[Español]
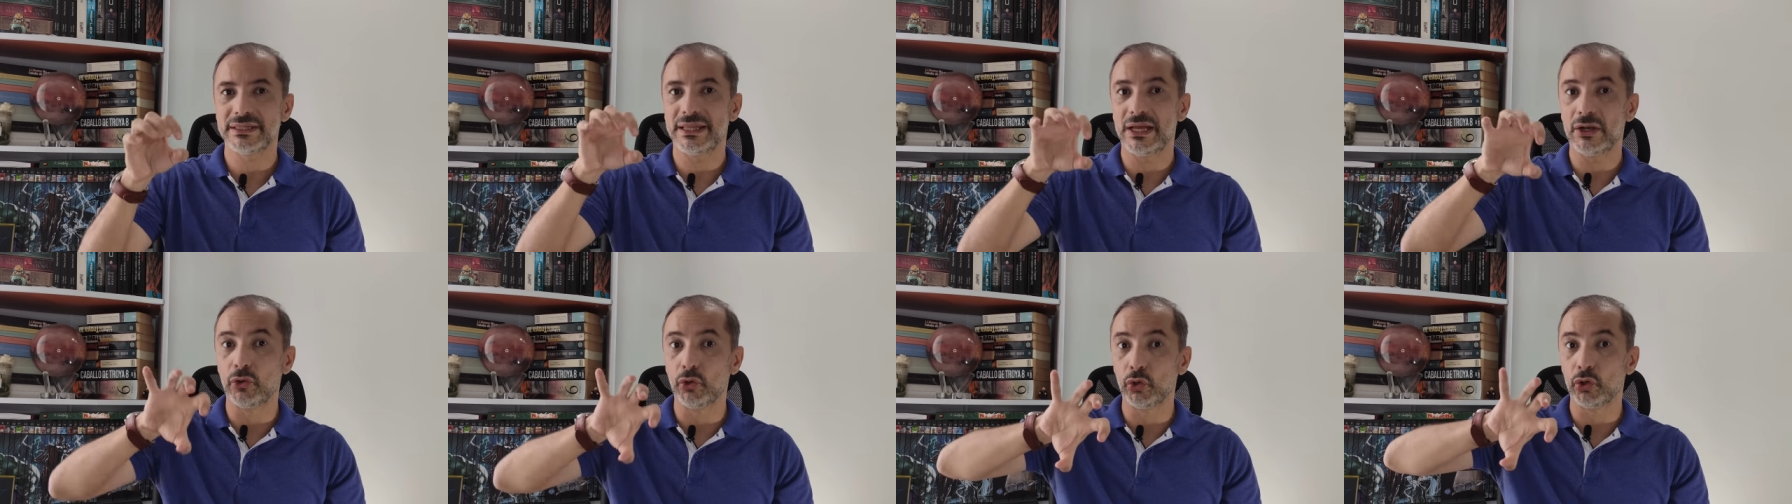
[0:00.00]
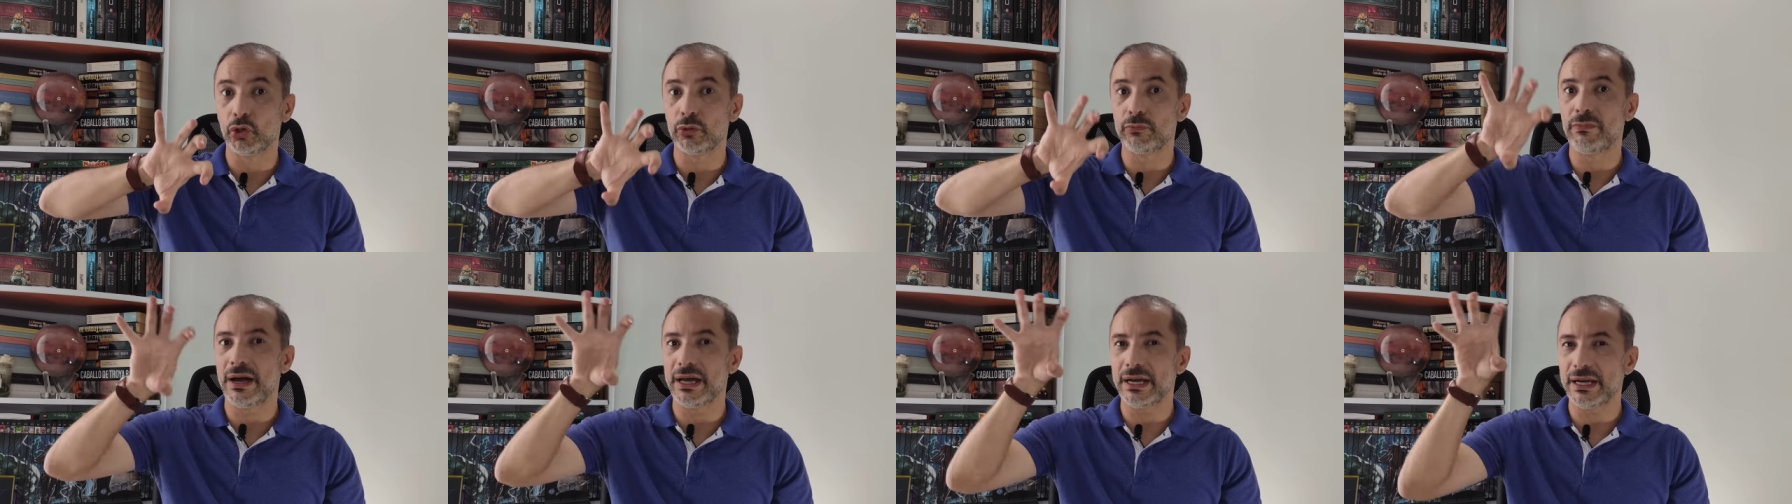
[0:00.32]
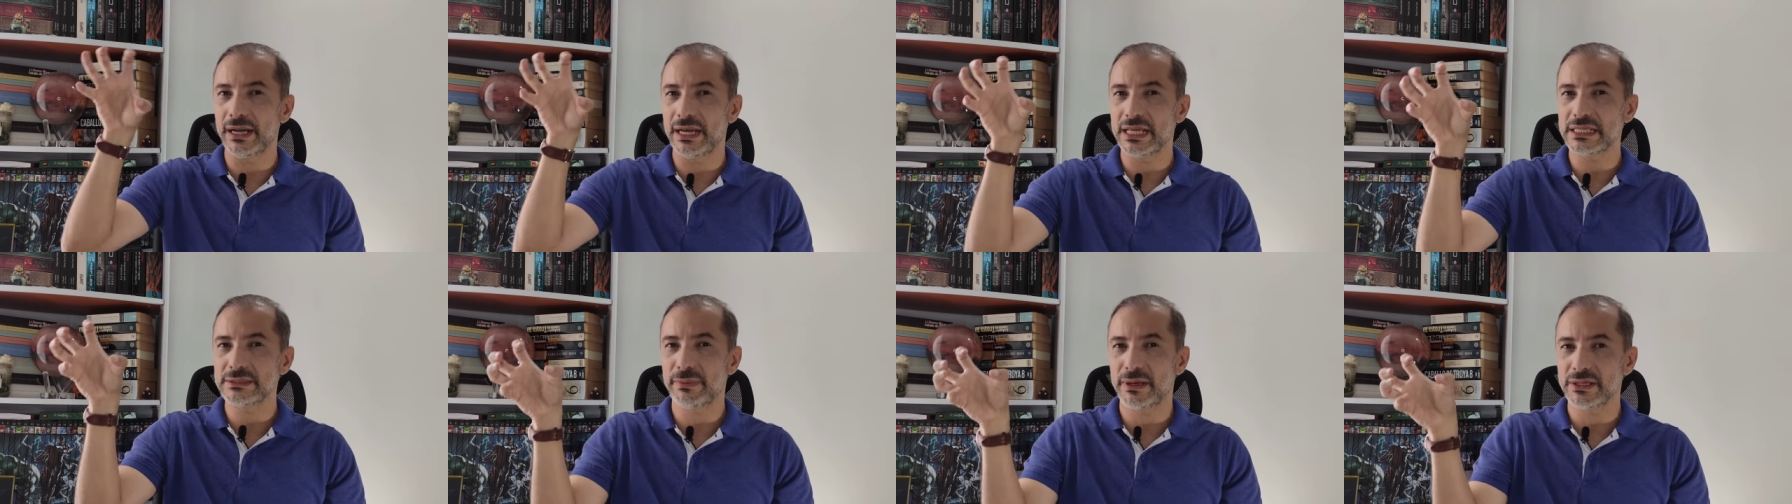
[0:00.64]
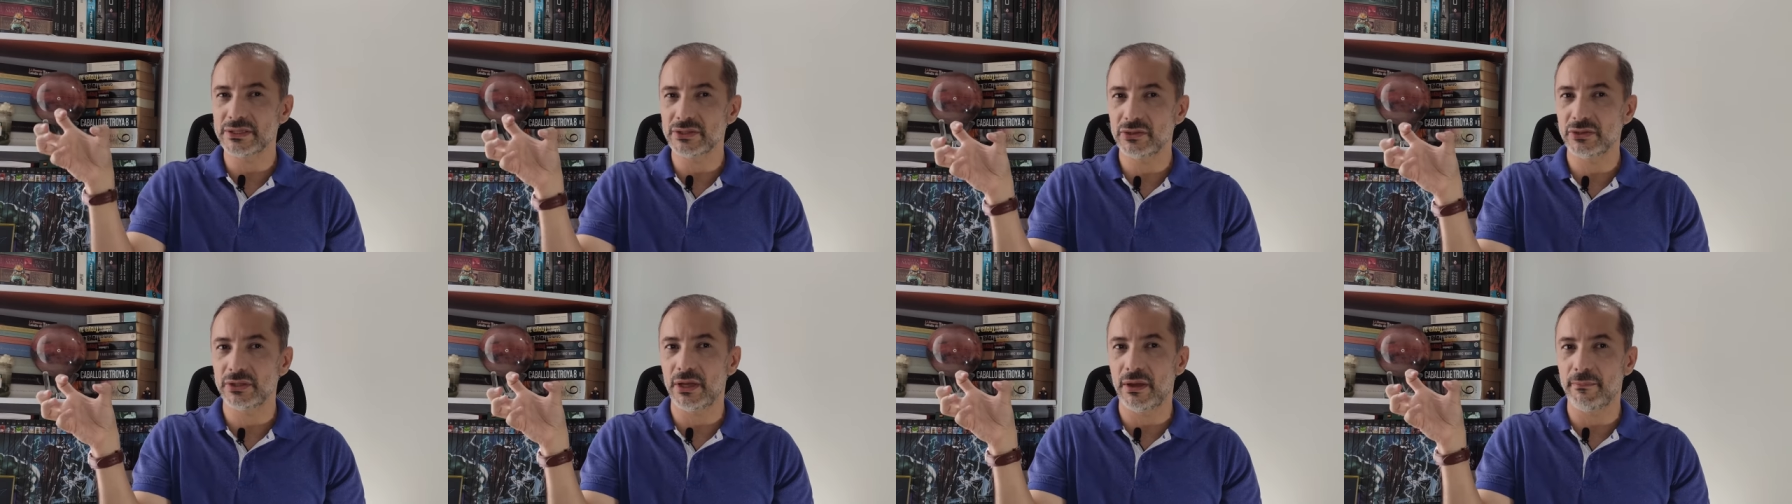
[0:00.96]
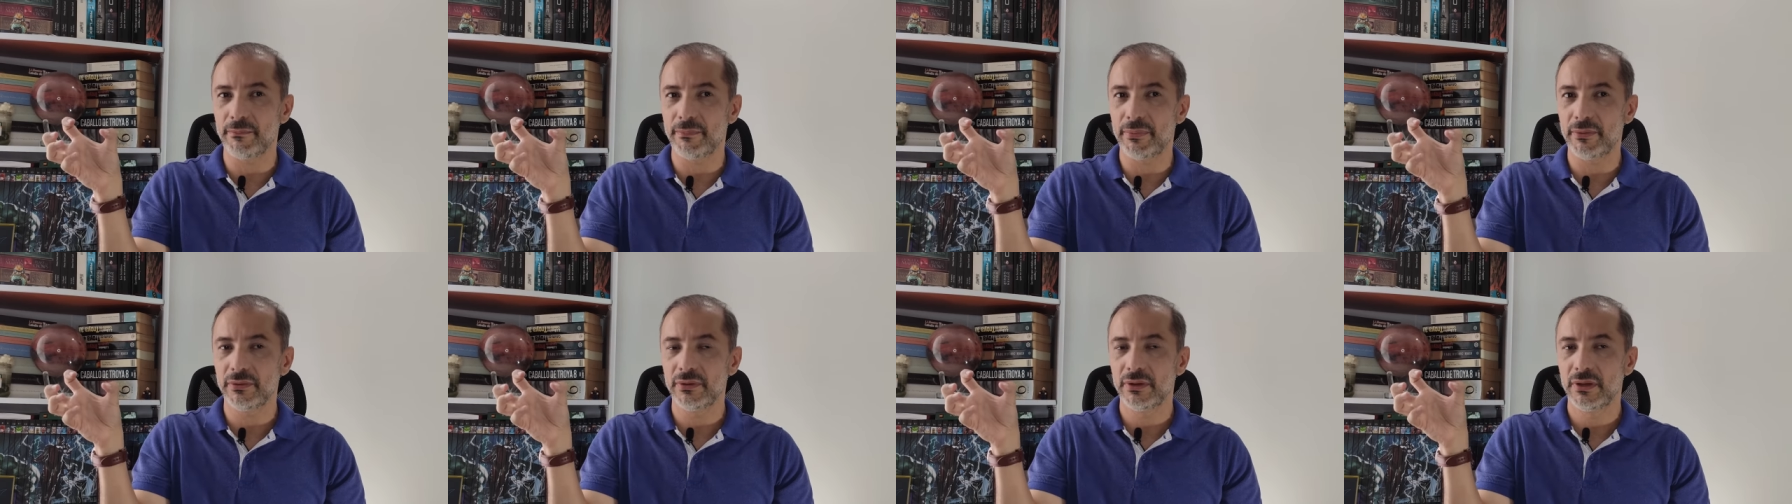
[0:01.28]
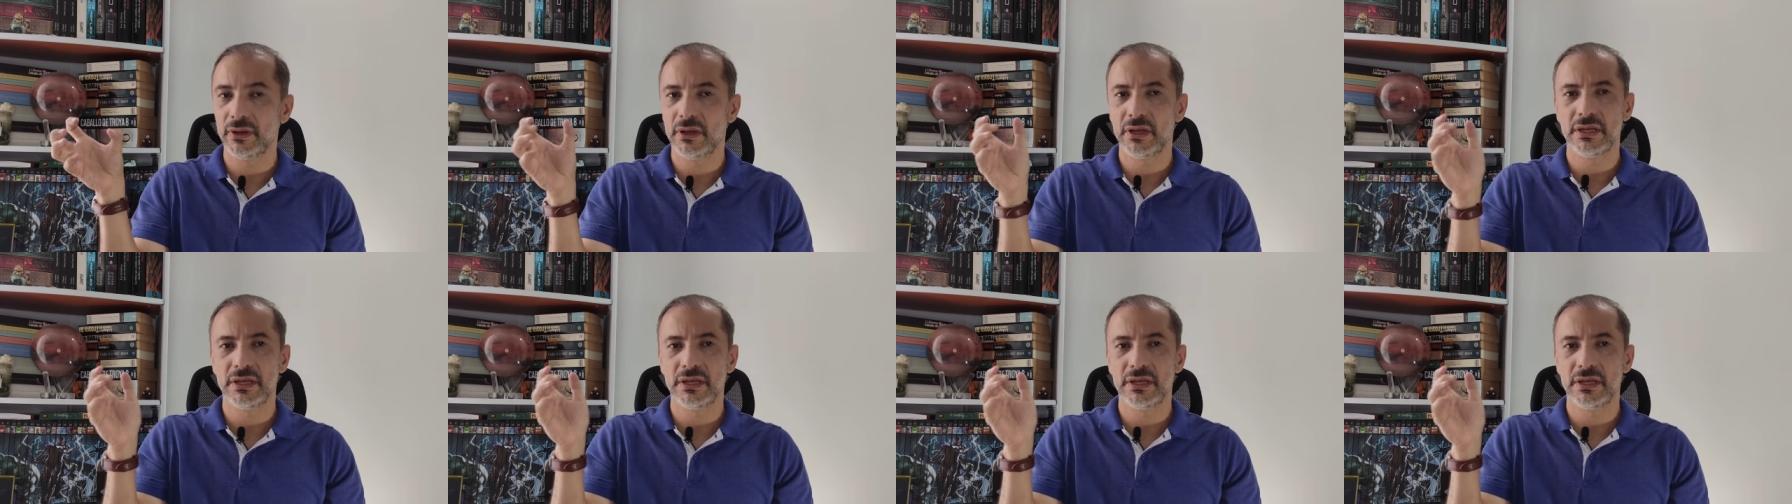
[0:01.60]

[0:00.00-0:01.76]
de curvar el espacio-tiempo,